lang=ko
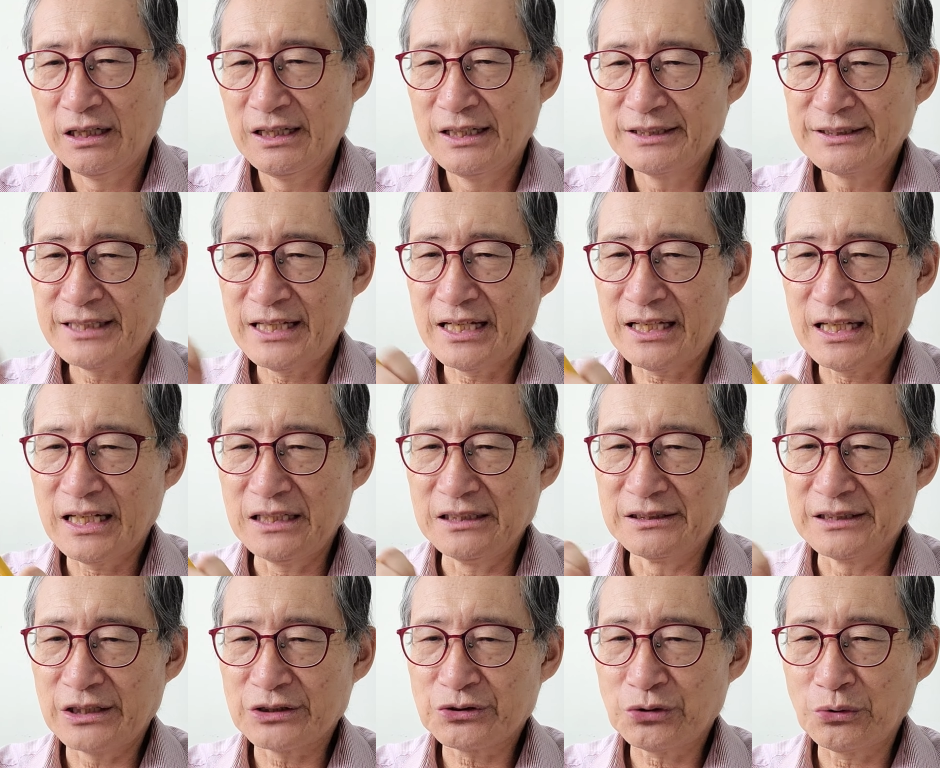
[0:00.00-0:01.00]

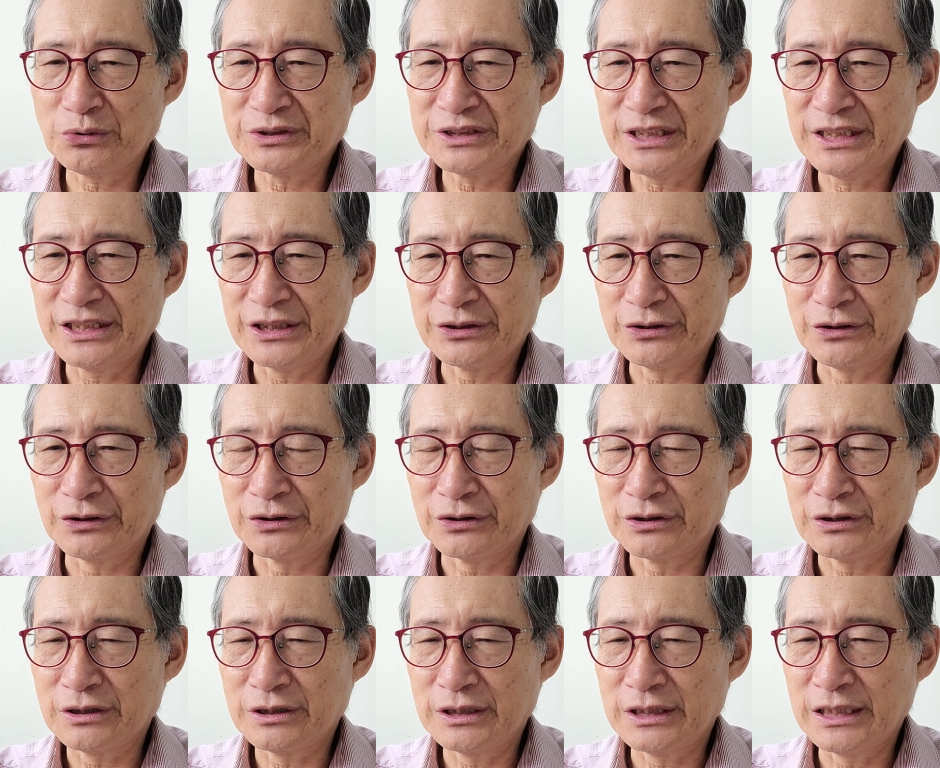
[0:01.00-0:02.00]
세계은행
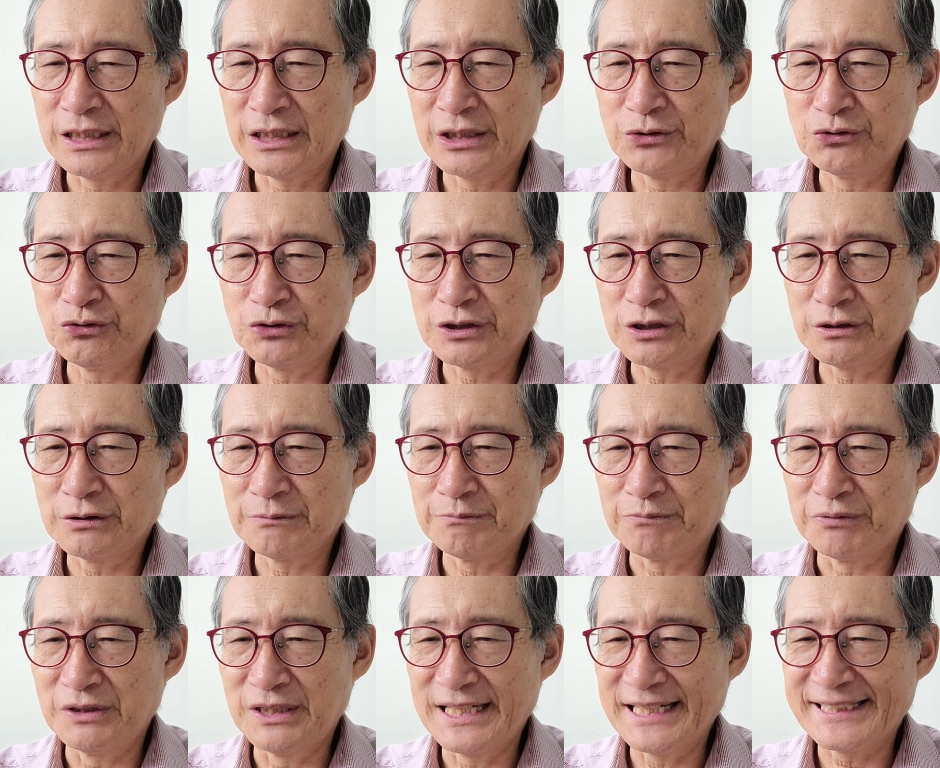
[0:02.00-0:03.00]
총재이던 예, 유진
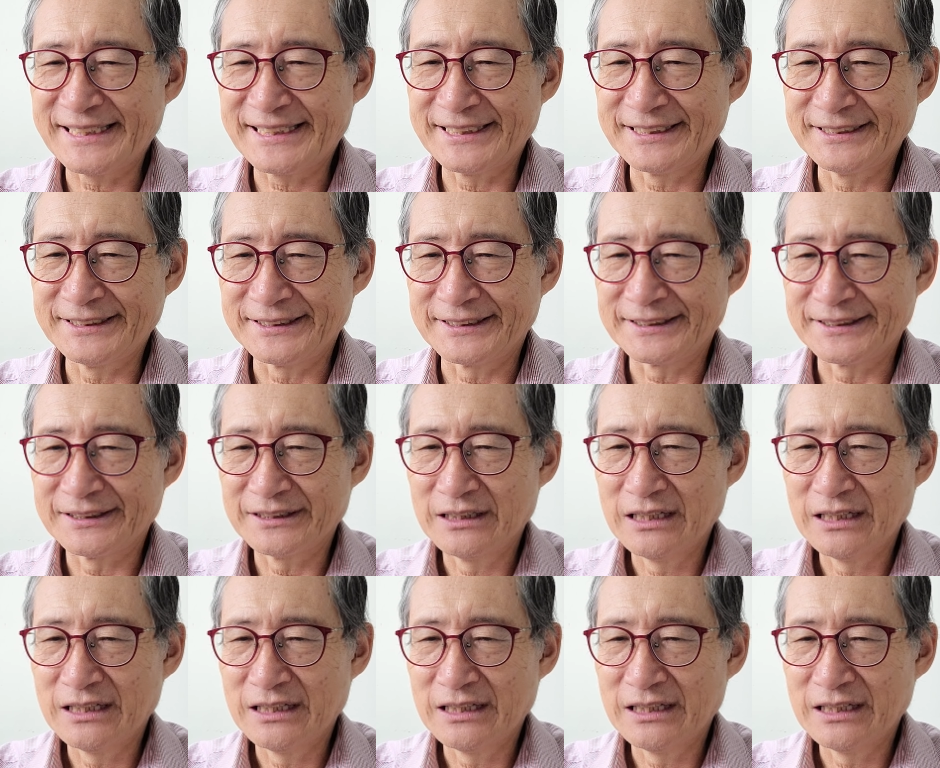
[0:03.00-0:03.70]
블랙씨는